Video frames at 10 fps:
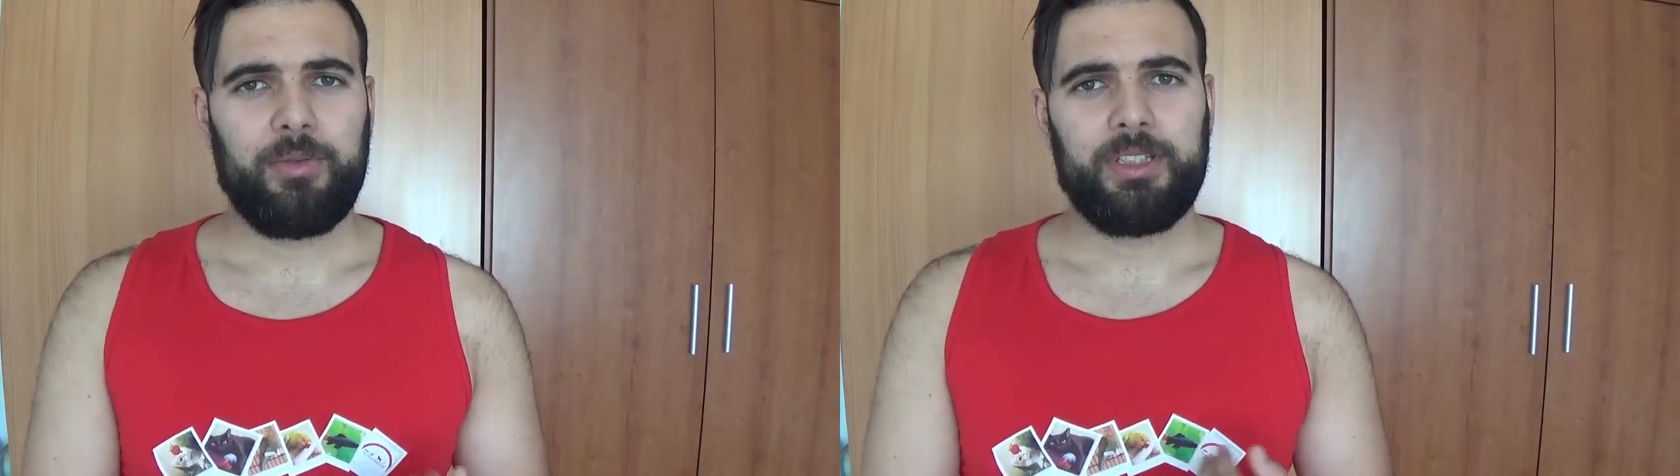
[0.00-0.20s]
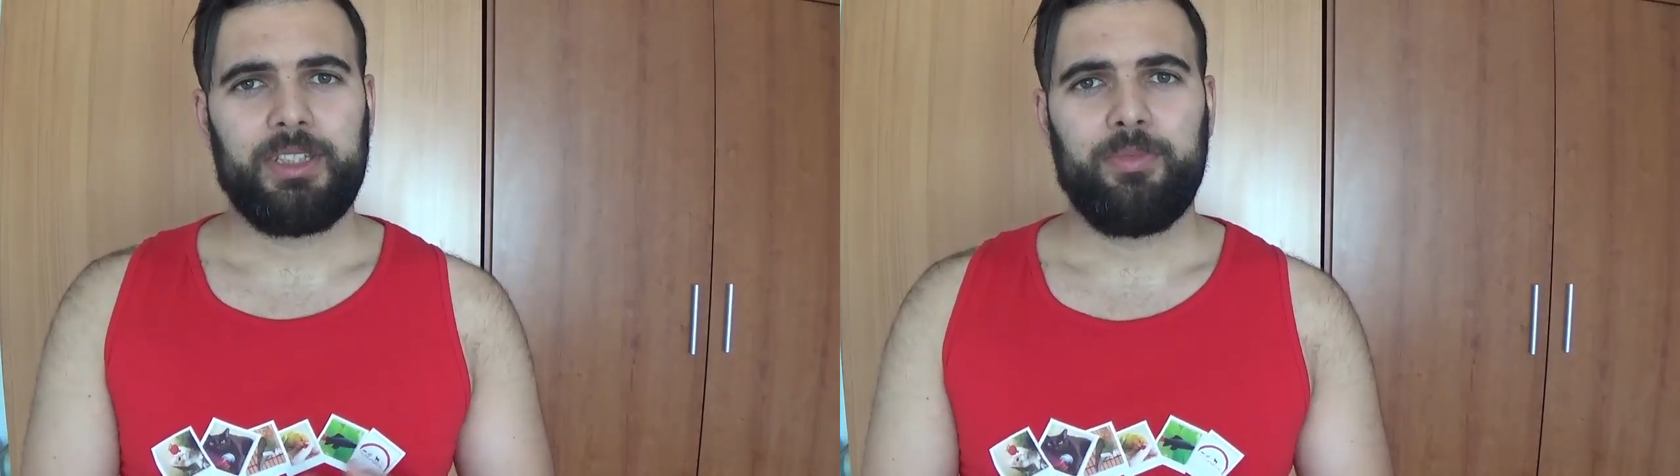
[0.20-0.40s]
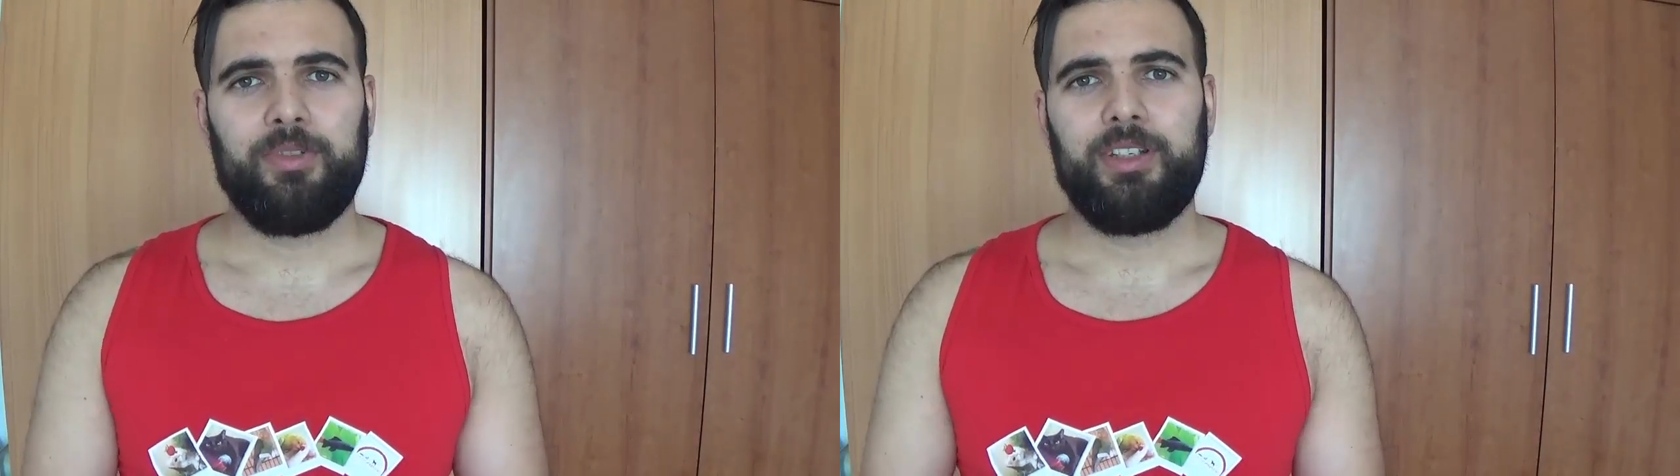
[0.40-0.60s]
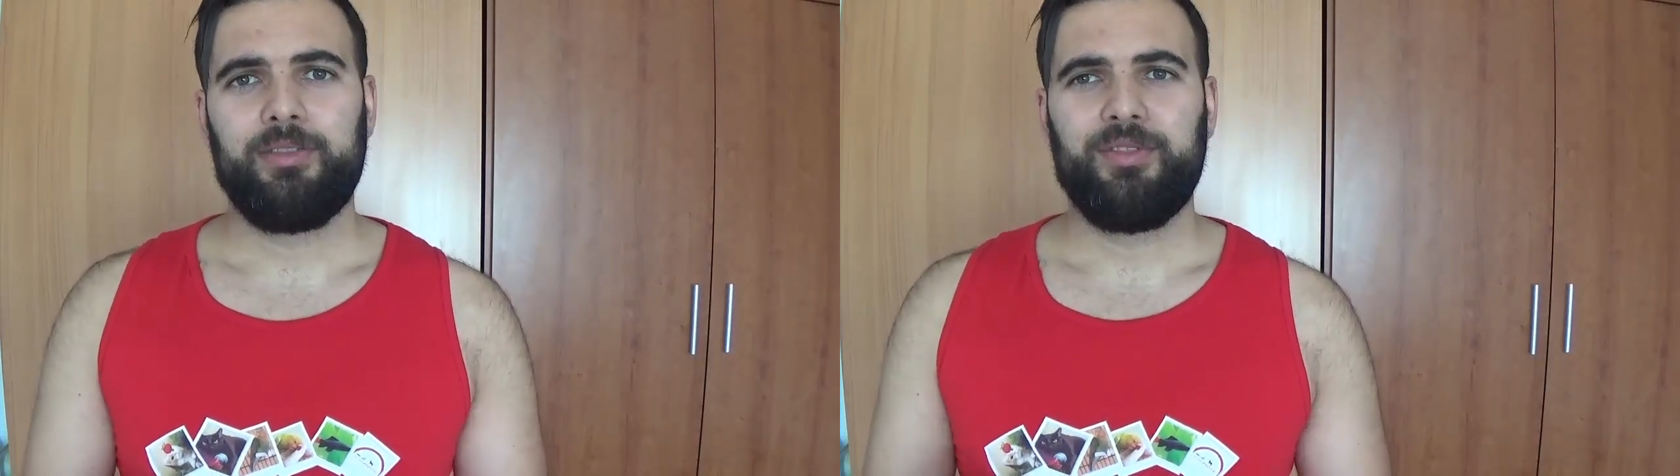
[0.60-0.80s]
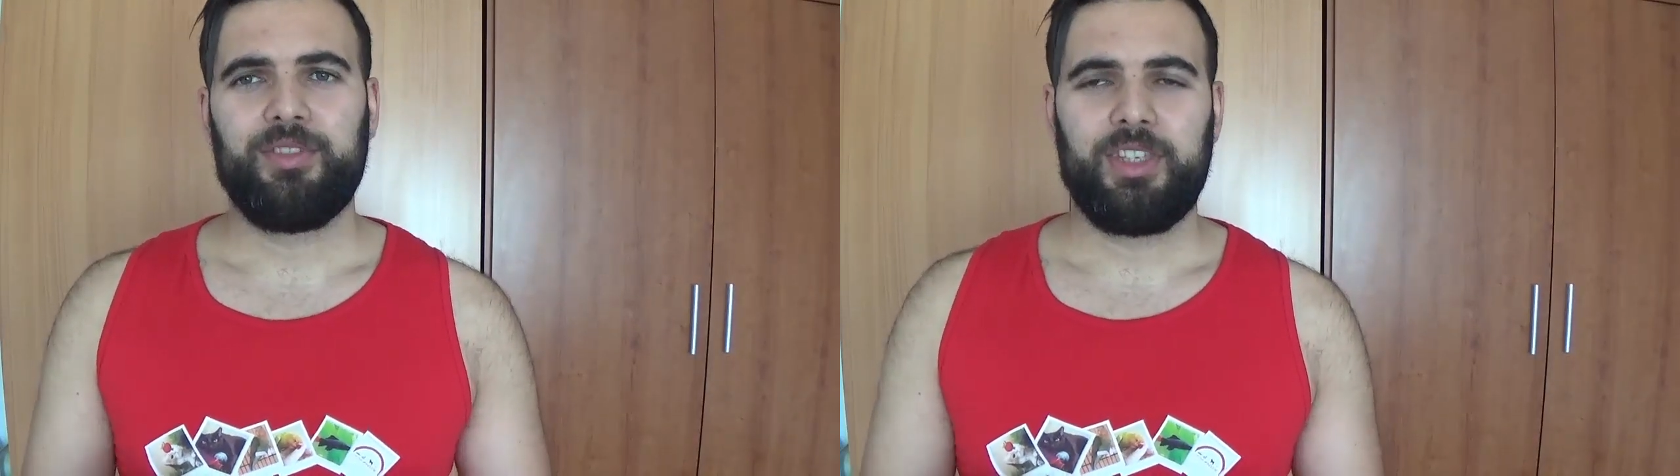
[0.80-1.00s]
a ver si
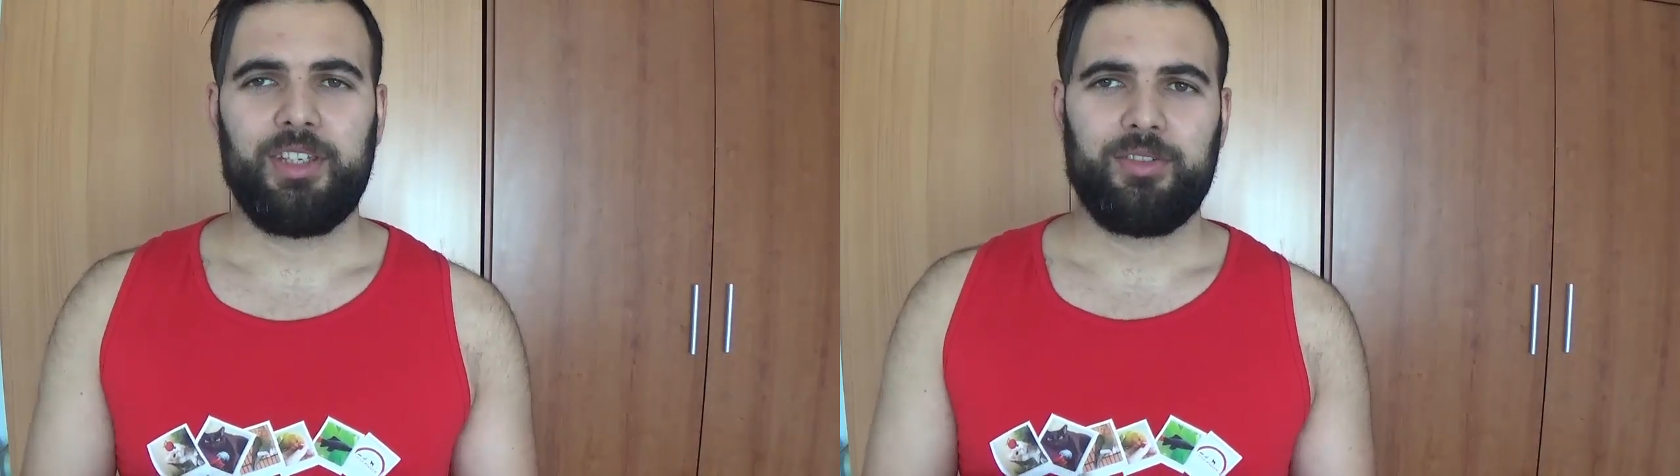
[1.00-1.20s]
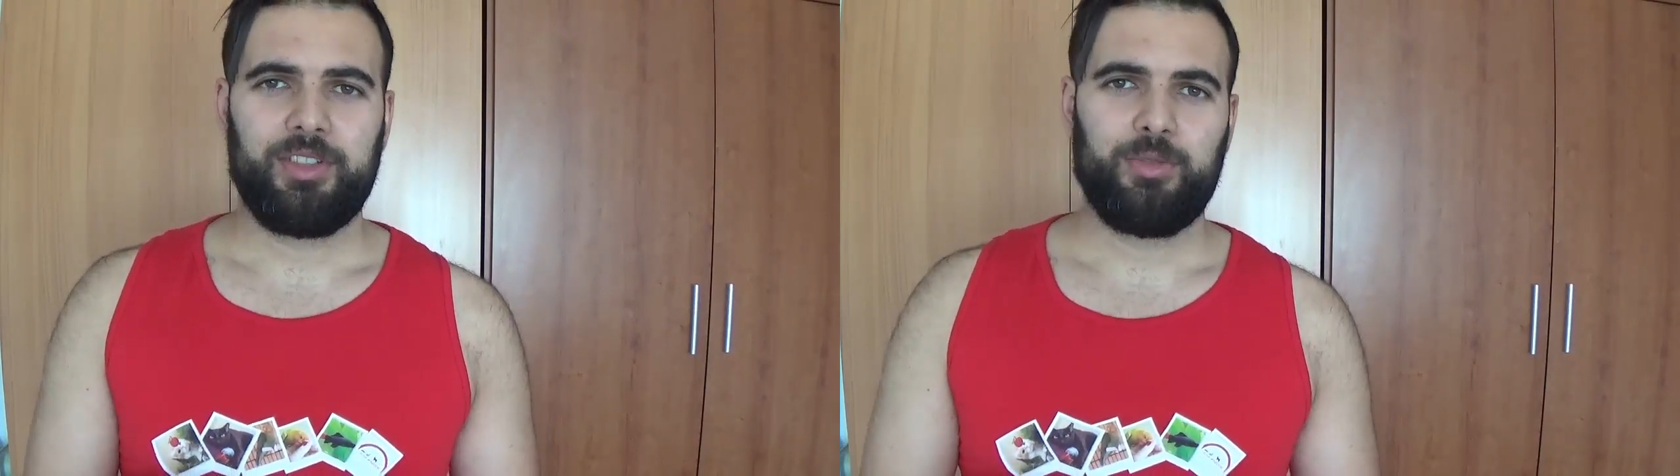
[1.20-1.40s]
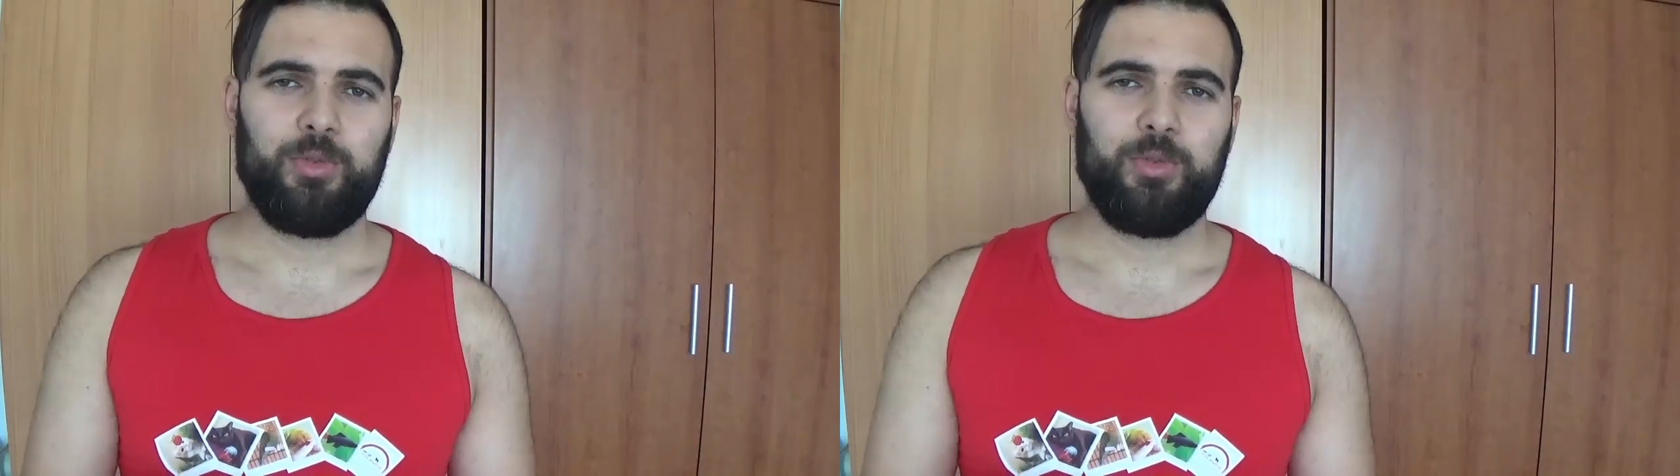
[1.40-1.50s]
ponen unos 5 o 6